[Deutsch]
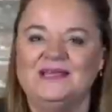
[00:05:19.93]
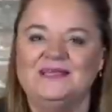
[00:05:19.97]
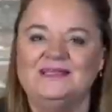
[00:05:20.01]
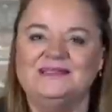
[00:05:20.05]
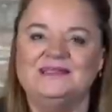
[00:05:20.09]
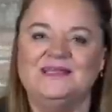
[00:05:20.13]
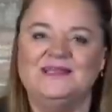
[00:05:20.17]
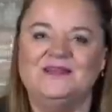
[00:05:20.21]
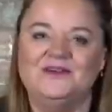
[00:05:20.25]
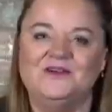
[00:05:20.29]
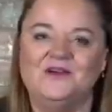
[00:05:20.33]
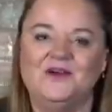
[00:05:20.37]

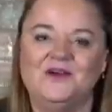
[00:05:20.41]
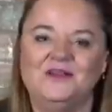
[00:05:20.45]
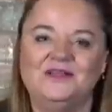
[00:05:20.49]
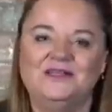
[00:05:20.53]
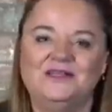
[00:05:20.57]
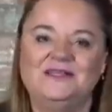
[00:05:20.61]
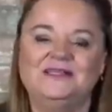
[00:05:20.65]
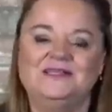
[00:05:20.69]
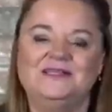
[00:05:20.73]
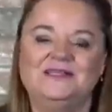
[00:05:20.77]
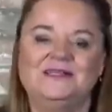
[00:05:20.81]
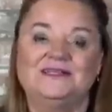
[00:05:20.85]
Sie
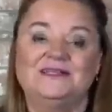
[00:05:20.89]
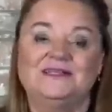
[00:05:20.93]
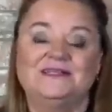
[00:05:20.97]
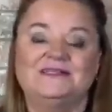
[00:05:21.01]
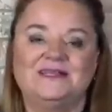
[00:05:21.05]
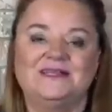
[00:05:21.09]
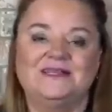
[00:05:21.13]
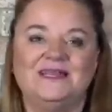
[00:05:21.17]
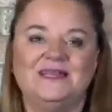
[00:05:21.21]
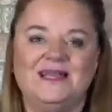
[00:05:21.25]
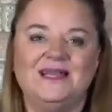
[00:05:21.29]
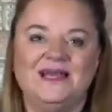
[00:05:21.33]
können das
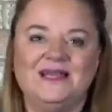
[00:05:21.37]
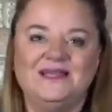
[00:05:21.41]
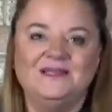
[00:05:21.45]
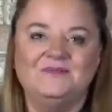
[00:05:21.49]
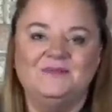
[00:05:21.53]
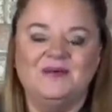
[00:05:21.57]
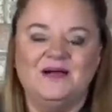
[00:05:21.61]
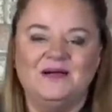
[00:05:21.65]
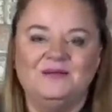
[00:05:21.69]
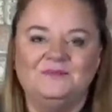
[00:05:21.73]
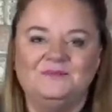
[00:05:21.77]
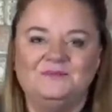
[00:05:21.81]
alleine
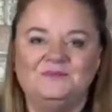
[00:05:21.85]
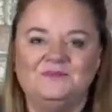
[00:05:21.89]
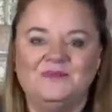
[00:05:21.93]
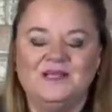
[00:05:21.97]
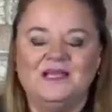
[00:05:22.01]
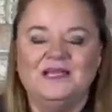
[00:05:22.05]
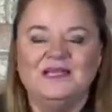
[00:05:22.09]
machen.